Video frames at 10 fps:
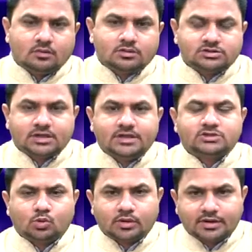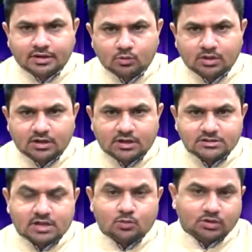स्टडीज़ को कंटिन्यू करना
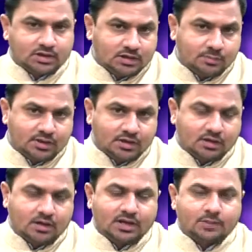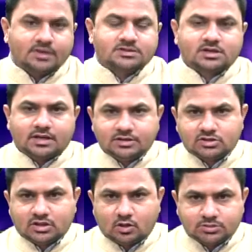चाह रहे हैं उनके लिए भी हमारे पास कई
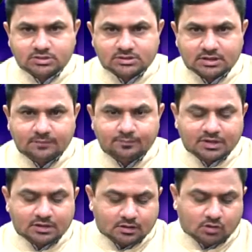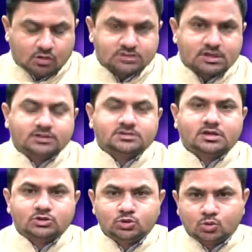सारे ऑप्शंस हैं और साथ ही
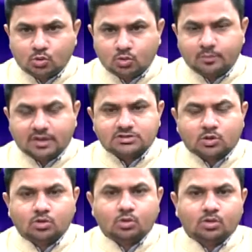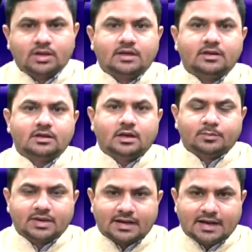साथ जो लोग पास आउट हो रहे हैं
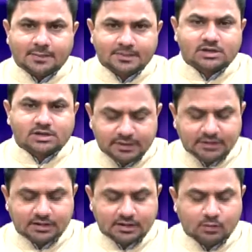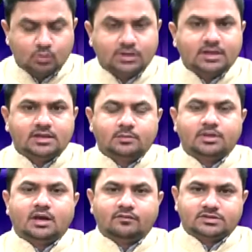अपने एकेडमिक्स कंप्लीट कर रहे हैं उनके लिए भी
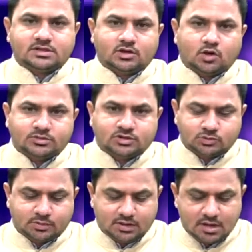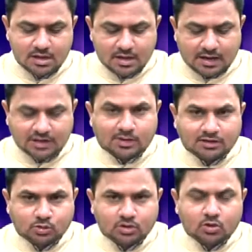काफ़ी सारे ऑप्शंस पर आज
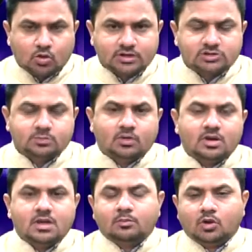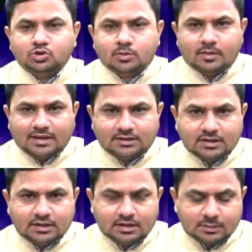बात हो रही है और इस मौजू पर बात
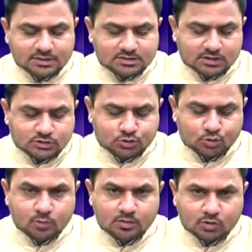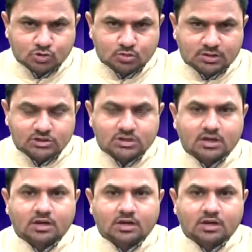करने के लिए मेरे साथ स्टूडियो में मौजूद हैं शेख